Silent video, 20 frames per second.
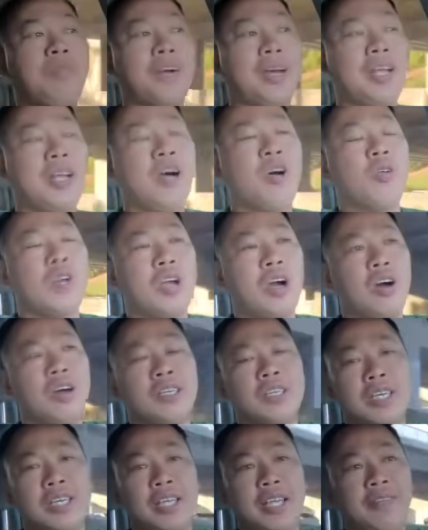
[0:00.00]
phải là ô con
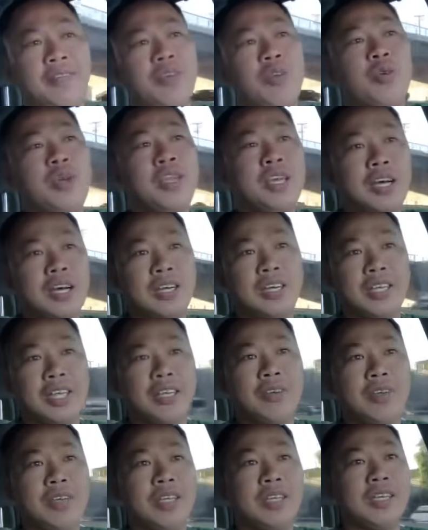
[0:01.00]
của người này phải quý hơn người
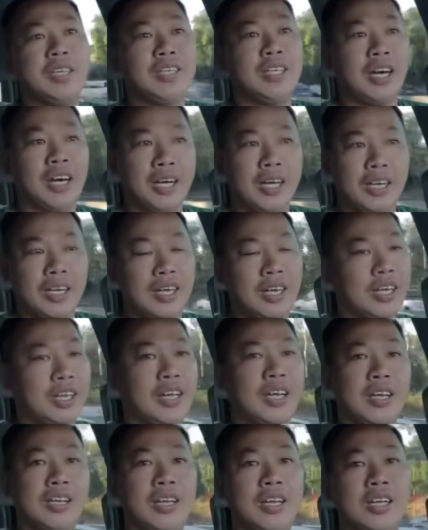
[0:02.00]
này quý hơn người nọ à, cái
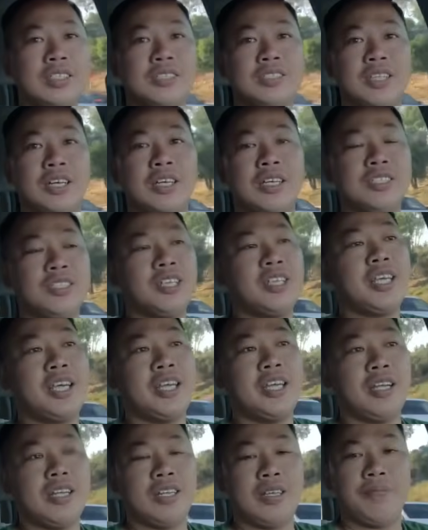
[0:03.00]
đừng đừng có đừng có suy
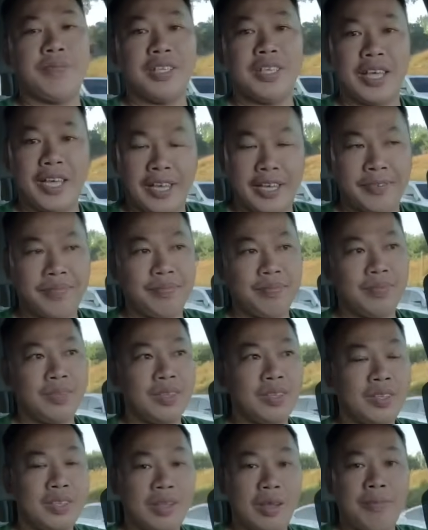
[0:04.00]
nghĩ đó nó giống như vậy
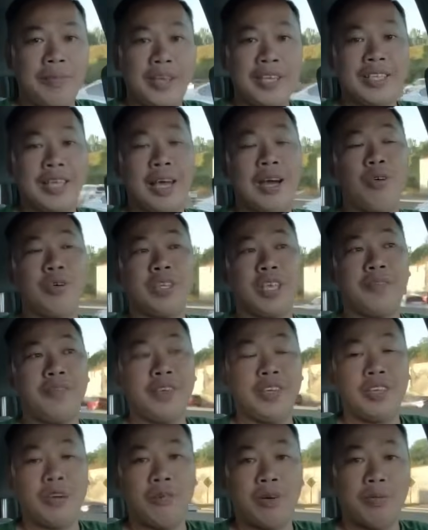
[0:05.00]
không lẽ cháu của chị
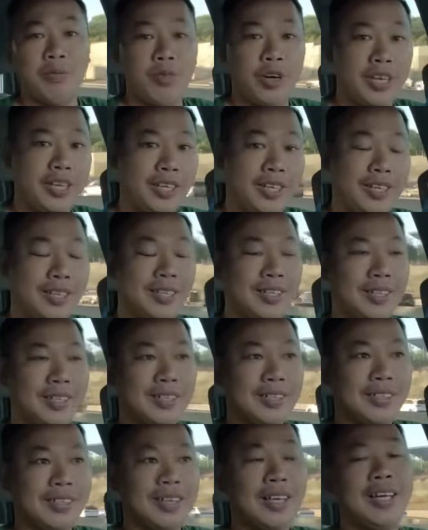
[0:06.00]
phiên nhung không quý
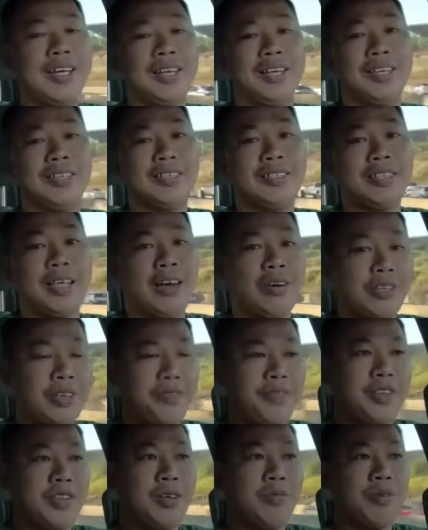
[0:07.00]
đó cháu của
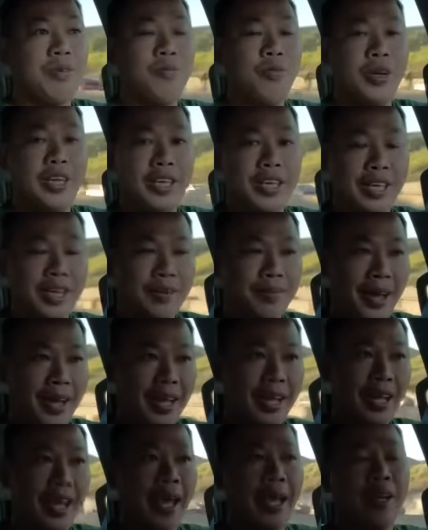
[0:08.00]
chị phiên nhung cũng quý vậy các
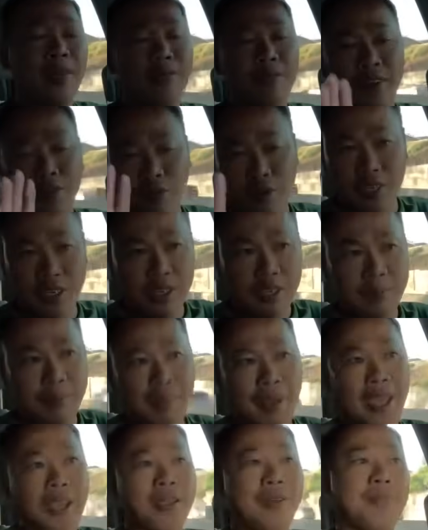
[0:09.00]
bạn ai cũng phải quý đứa
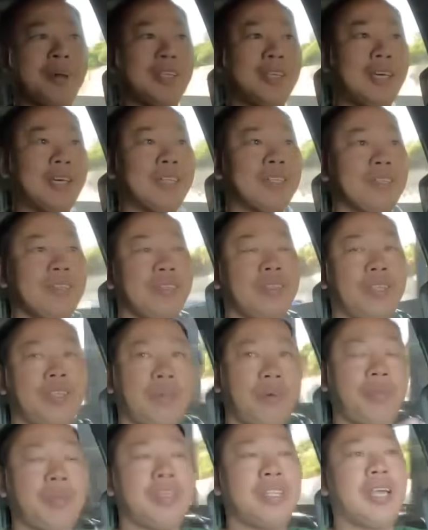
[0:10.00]
bé của mình hết
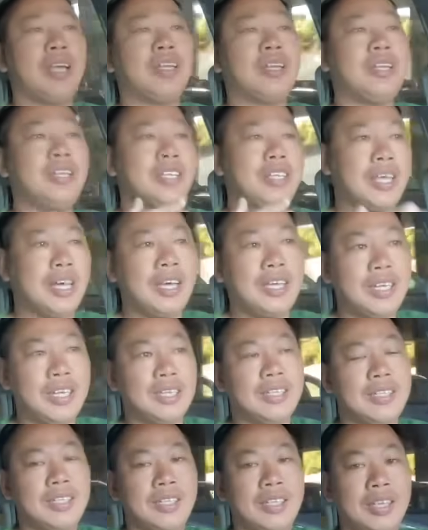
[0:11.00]
nhưng mà mình dẫn nó đi chơi đó
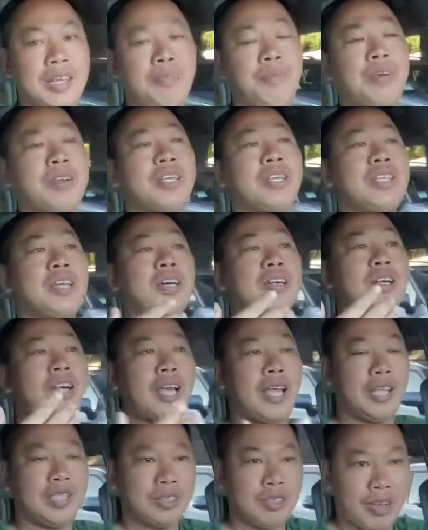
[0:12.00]
là mình đi chơi rất
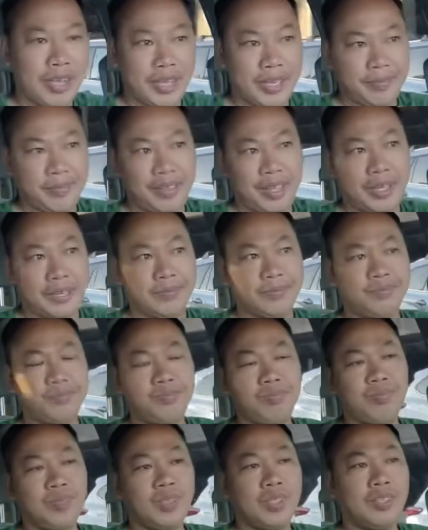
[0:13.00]
là an toàn và
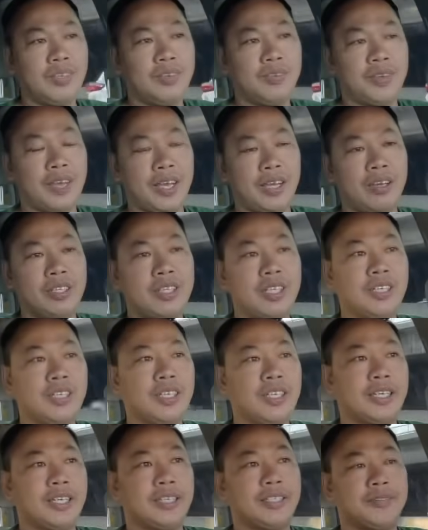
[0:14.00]
và coi như
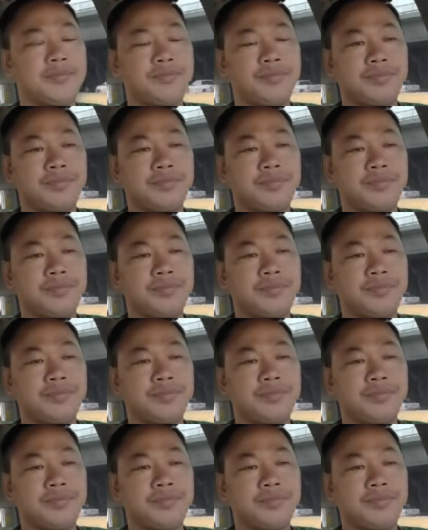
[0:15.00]
là